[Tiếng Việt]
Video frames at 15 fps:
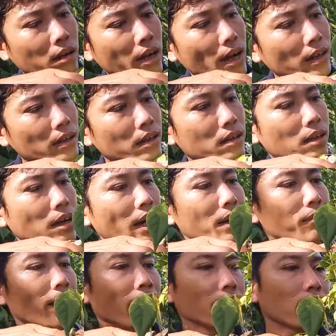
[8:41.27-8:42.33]
cắt chừa
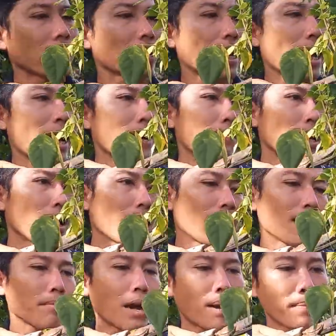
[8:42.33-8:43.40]
canh khoảng chừng hai mắt
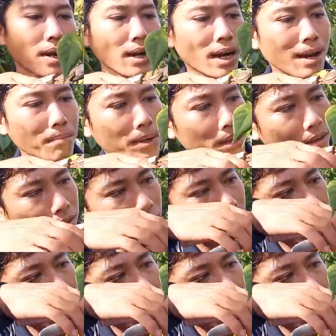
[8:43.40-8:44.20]
lá ba mắt lá mình chừa